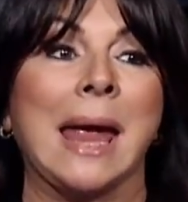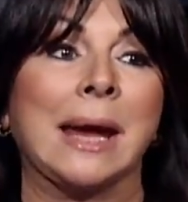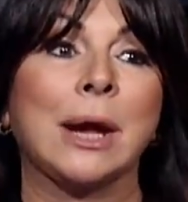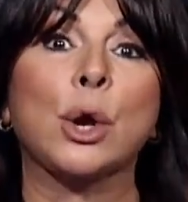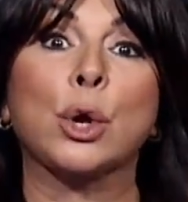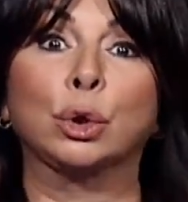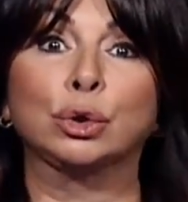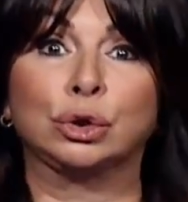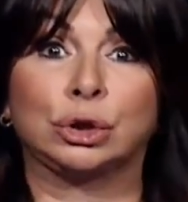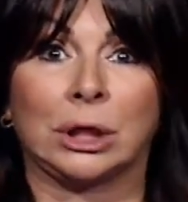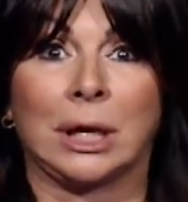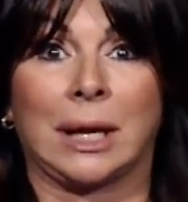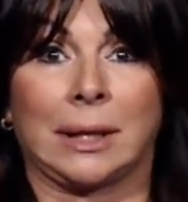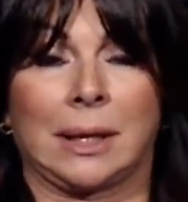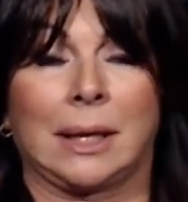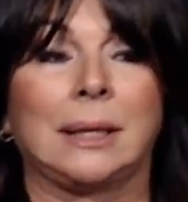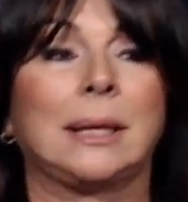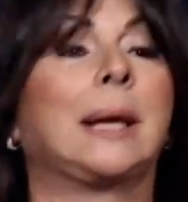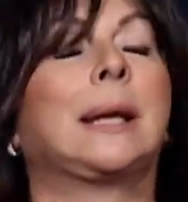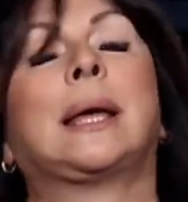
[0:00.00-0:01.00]

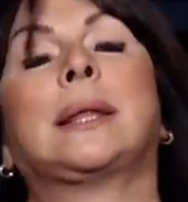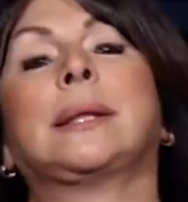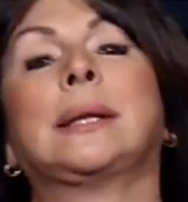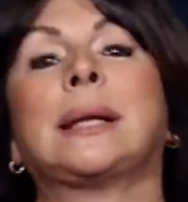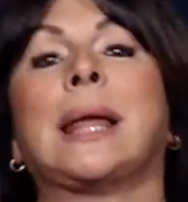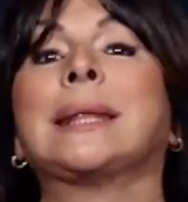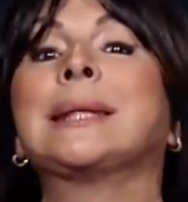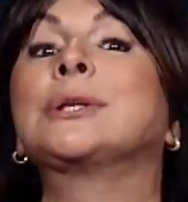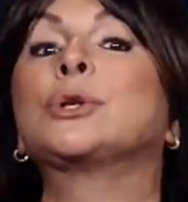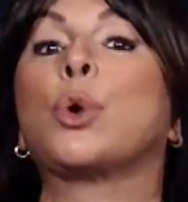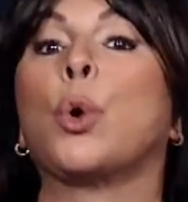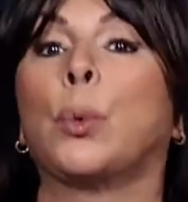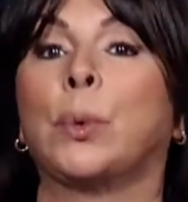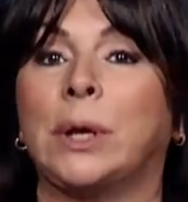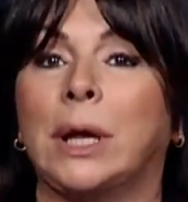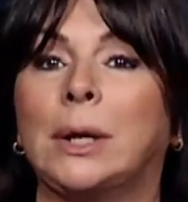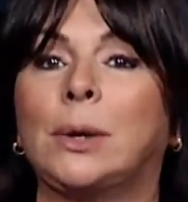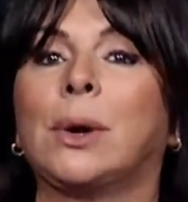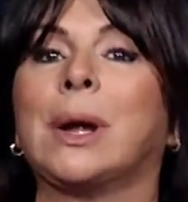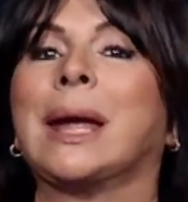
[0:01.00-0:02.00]
encontrada, ella la,
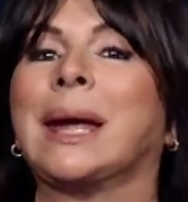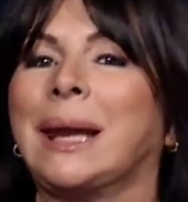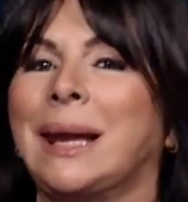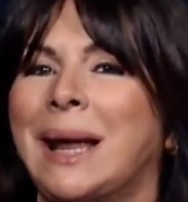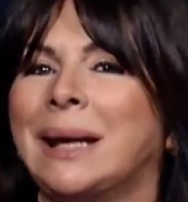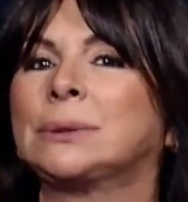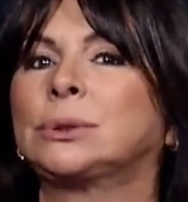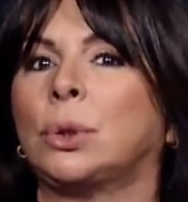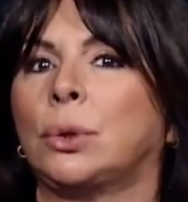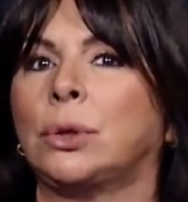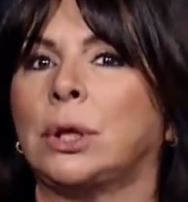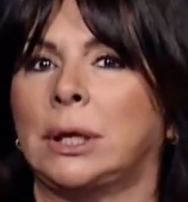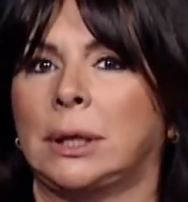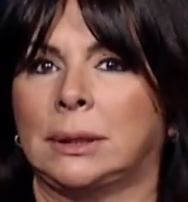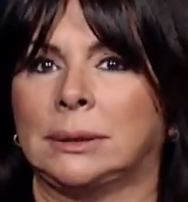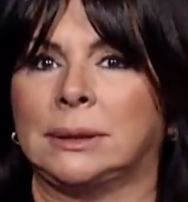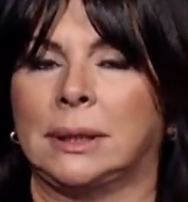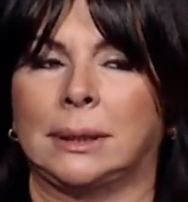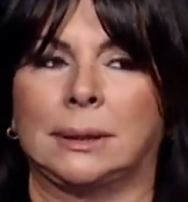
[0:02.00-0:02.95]
descubrieron en el acto de,